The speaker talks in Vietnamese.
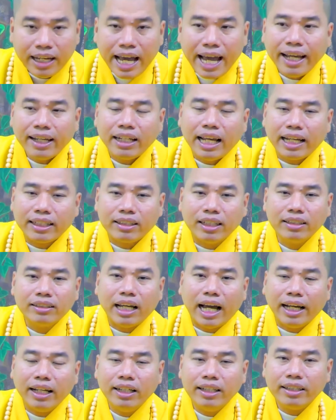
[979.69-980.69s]
An lạc tự
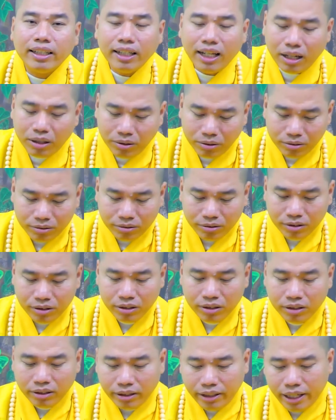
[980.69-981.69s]
tại liền với đâu.
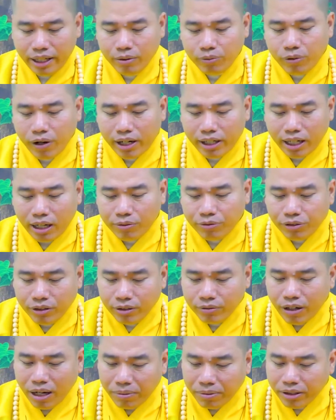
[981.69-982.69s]
Niệm Phật là
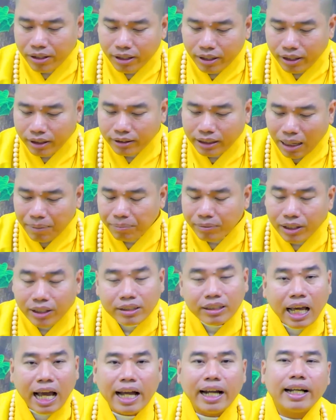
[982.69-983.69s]
phương pháp rửa tâm
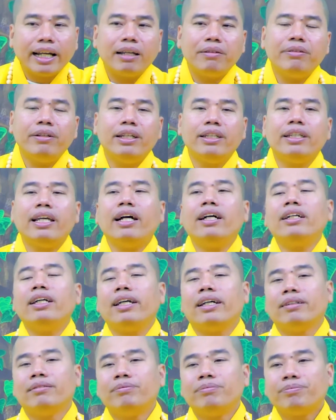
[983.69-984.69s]
rửa thân, nghe quý vị nhớ
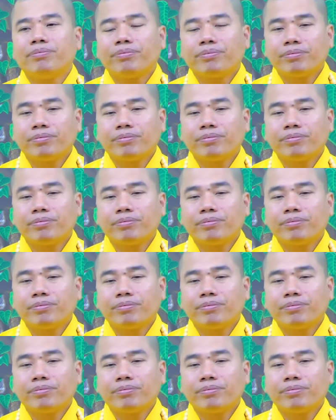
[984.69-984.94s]
nghe.